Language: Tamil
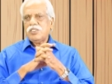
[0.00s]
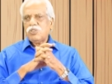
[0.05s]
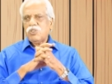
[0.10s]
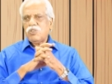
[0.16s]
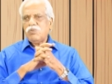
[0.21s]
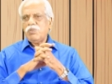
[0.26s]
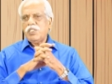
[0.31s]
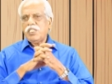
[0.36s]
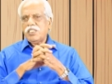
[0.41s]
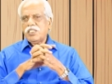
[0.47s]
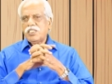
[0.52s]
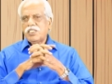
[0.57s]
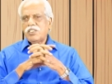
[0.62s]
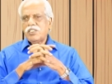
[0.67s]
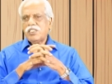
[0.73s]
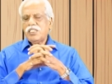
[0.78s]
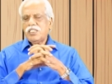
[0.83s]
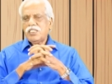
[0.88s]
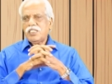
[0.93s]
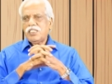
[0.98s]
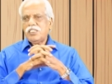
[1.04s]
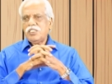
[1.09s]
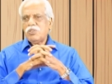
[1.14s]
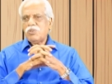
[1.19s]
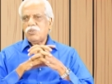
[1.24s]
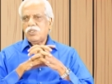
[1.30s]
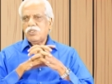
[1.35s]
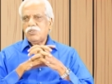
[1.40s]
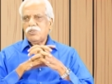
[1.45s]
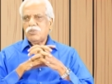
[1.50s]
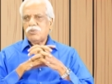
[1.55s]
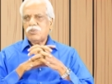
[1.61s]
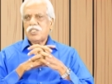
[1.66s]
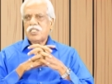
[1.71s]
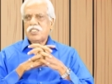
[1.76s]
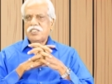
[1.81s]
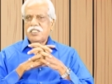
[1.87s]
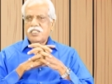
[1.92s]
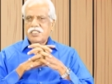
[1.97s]
சோம்பி இருக்கின்றான் அழுது கொண்டு
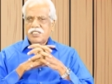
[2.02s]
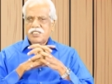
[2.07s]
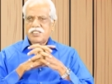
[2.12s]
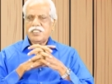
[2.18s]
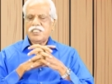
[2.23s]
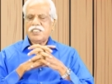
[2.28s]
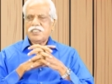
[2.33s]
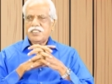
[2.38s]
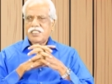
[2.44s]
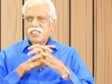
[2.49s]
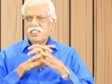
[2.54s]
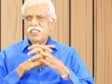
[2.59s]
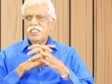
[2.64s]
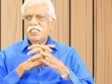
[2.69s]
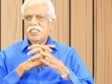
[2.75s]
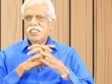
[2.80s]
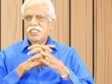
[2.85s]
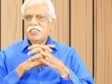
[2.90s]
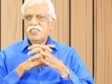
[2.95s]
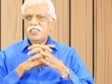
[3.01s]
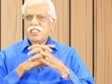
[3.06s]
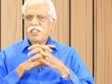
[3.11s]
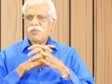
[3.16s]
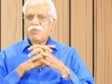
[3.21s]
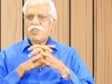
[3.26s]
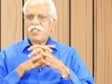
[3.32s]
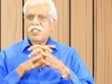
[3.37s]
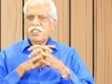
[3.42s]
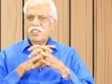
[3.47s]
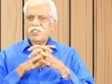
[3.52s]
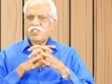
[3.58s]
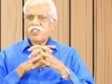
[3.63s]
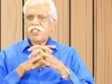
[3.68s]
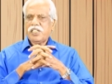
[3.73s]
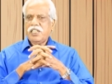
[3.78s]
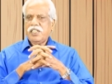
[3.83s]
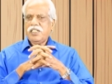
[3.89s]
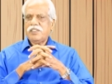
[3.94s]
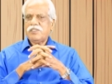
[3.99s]
உட்கார்ந்திருக்கின்றான் அதான நிலைப்பாடு
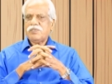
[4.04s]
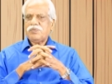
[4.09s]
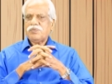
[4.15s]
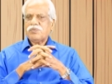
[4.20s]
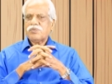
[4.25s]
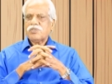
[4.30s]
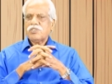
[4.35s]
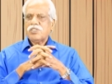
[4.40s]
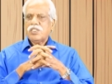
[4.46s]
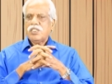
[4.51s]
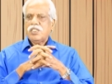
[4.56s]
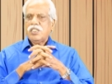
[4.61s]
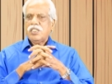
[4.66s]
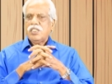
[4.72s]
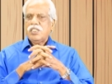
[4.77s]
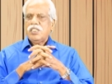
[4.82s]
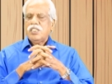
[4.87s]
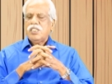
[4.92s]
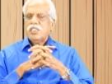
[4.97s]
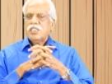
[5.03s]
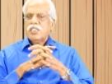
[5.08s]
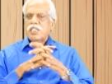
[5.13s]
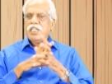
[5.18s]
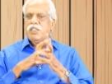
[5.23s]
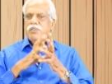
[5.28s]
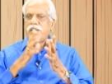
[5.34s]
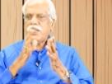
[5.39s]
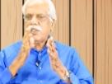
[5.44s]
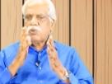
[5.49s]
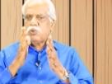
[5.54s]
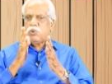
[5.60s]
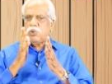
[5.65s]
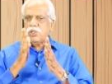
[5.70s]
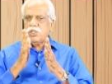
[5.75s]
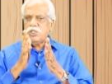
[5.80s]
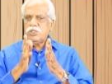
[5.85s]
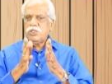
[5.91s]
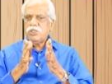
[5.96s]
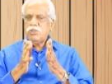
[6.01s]
இன்றைக்கு எனவே
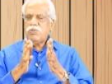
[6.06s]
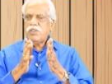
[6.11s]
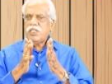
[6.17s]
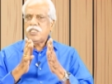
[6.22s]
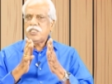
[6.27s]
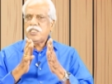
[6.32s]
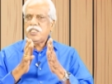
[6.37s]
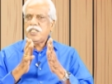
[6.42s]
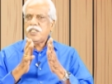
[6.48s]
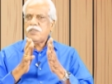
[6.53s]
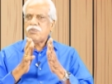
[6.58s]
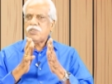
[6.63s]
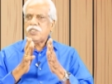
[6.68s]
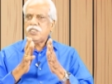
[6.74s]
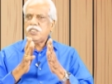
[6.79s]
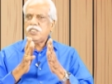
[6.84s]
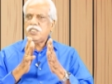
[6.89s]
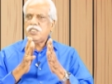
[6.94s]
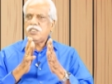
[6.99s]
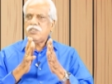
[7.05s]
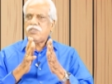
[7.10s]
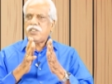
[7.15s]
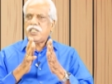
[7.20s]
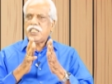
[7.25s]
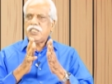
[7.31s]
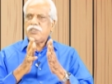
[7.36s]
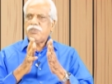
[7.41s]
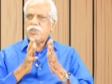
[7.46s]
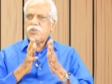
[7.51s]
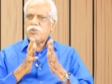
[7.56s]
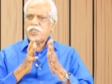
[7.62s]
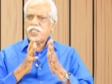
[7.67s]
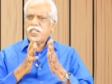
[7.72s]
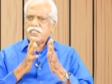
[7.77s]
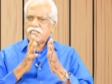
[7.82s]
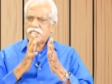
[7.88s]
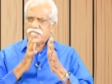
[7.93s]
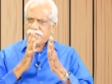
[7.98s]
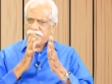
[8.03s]
கொடுத்து வாழ்தல் என்பது
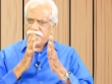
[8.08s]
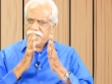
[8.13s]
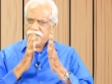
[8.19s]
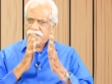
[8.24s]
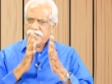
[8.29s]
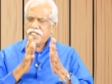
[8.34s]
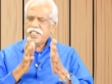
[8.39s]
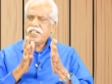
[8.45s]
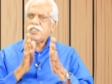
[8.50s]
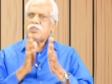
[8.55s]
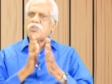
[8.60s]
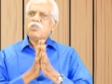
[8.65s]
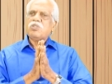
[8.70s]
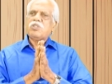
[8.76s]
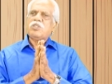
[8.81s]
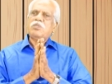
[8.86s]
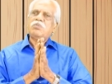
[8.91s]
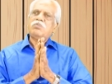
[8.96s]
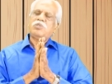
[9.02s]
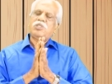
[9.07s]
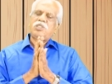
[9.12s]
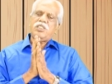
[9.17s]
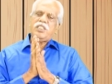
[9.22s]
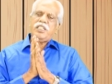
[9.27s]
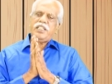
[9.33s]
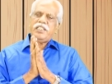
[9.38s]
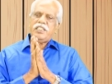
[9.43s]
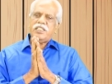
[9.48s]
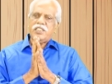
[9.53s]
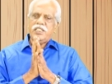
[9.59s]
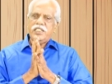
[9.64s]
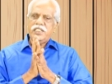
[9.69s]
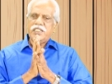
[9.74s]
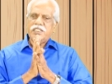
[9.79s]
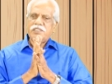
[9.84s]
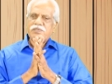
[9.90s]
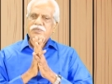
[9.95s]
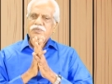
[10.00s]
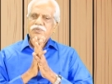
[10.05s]
வாழ்வினுடைய தலையாய நோக்கம்
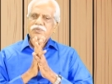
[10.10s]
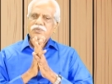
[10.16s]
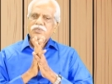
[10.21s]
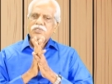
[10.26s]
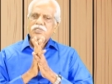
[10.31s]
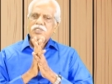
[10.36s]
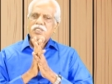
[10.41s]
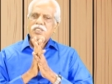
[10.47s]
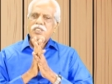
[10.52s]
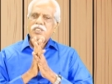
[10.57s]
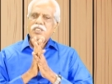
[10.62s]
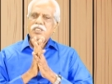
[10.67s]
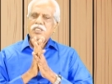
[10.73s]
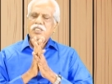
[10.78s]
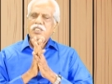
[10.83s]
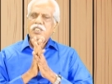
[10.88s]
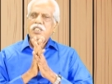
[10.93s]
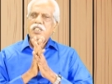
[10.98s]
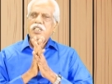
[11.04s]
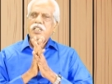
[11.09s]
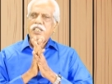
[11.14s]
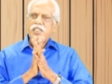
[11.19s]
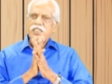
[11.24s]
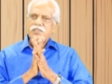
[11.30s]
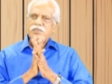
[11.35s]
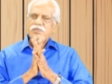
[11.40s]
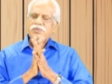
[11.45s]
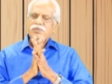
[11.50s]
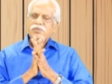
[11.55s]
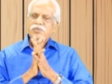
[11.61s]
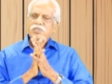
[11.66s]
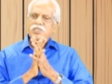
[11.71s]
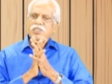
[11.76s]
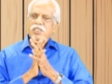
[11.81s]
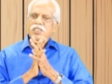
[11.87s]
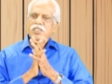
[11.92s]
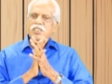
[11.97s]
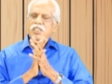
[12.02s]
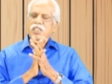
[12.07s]
நேயர்களே ஈகை
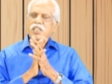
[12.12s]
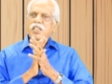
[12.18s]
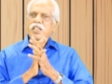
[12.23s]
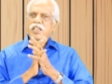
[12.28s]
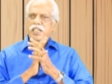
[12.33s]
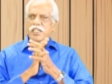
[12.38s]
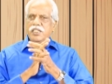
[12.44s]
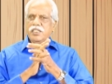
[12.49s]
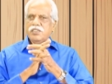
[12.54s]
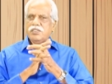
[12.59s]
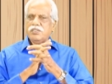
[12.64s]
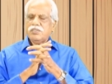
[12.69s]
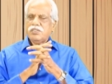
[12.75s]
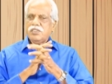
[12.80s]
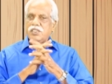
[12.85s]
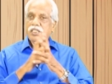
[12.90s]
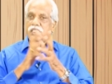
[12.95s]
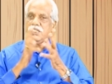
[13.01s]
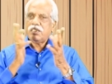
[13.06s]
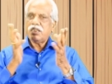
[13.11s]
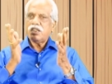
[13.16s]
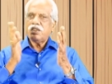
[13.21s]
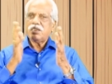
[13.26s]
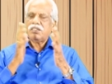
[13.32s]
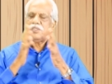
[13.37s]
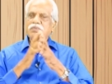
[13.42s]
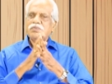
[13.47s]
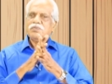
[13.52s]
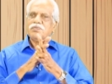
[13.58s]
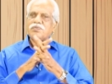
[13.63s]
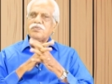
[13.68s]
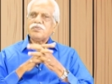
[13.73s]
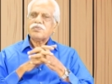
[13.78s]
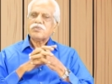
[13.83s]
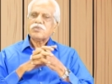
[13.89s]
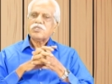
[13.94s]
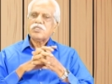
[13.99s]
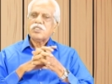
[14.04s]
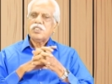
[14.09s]
ஈகை ஈதல்
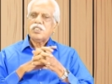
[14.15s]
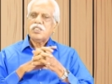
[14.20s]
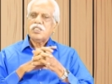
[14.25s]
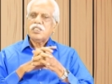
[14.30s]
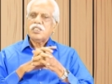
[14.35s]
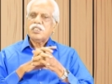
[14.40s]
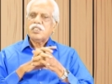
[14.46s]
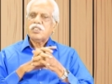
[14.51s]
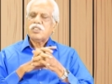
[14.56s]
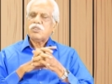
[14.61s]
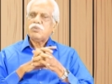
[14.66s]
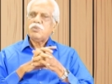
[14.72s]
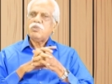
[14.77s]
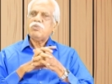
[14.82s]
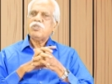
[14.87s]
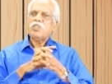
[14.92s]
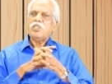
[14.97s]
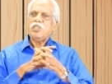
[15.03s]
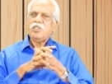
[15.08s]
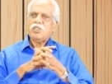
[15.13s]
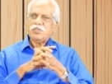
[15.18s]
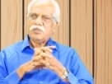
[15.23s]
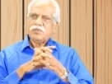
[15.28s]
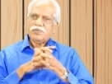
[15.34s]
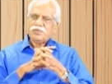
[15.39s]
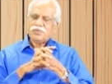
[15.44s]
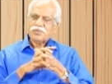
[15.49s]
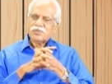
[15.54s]
ரொம்ப முக்கியம்